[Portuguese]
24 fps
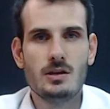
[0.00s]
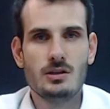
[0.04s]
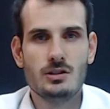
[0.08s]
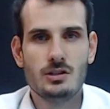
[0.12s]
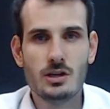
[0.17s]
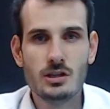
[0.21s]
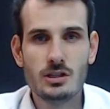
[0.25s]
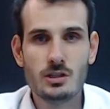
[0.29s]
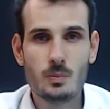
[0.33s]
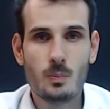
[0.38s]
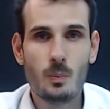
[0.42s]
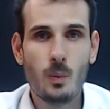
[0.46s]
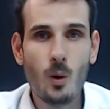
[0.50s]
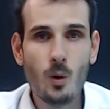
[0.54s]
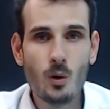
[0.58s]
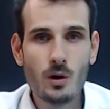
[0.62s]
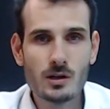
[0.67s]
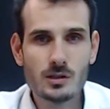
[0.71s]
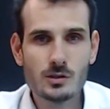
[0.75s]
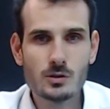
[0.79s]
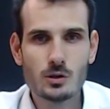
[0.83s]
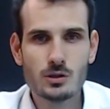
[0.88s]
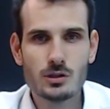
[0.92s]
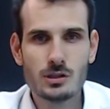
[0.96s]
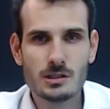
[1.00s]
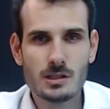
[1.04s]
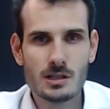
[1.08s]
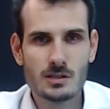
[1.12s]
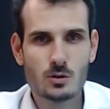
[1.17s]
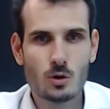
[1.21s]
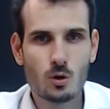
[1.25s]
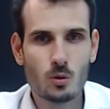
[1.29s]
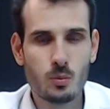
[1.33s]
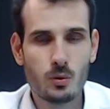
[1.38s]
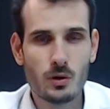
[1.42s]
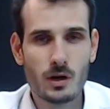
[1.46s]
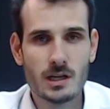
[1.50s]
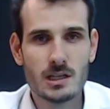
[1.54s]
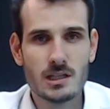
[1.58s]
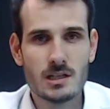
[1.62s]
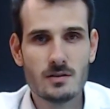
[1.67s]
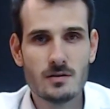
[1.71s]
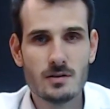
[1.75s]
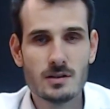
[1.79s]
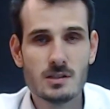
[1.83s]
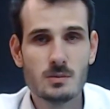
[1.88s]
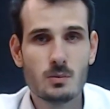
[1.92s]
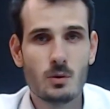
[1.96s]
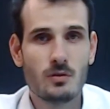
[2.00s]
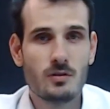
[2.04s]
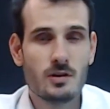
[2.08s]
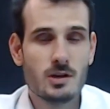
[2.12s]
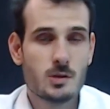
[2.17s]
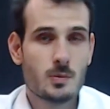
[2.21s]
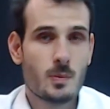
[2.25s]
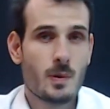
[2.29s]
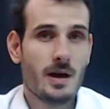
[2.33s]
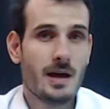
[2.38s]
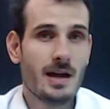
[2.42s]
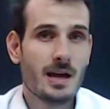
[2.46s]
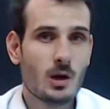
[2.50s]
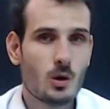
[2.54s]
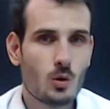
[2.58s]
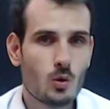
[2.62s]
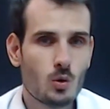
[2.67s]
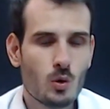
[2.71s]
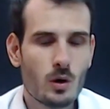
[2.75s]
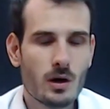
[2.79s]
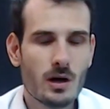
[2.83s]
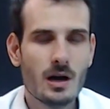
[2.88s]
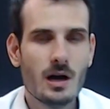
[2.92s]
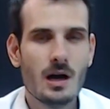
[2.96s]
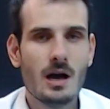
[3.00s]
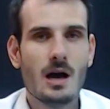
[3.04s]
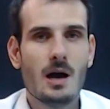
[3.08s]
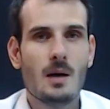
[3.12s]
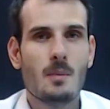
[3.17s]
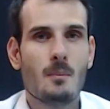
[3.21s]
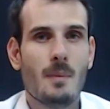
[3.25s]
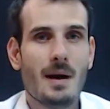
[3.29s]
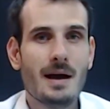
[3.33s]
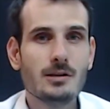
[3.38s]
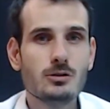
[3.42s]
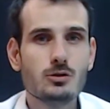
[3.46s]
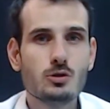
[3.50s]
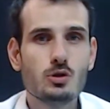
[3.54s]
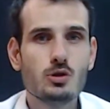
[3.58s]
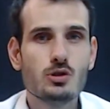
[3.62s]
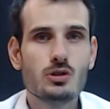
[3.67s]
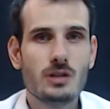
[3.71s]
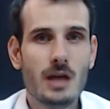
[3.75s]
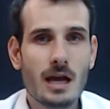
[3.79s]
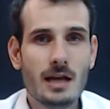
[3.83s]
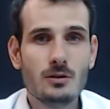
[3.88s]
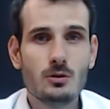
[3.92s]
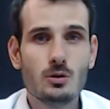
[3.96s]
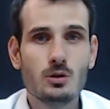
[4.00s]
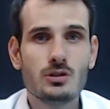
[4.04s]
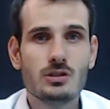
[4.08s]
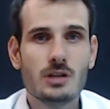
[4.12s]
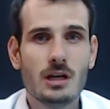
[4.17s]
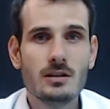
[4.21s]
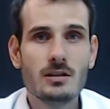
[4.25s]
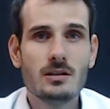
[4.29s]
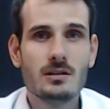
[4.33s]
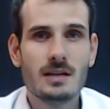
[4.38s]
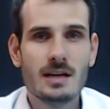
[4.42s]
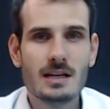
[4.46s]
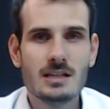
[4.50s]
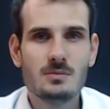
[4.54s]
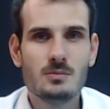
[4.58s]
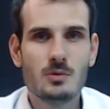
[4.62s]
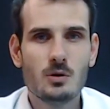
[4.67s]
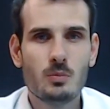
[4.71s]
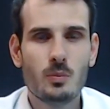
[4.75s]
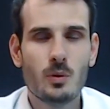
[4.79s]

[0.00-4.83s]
Em dia de poucas notícias corporativas, Ibovespa recua, mas sustenta os 103 mil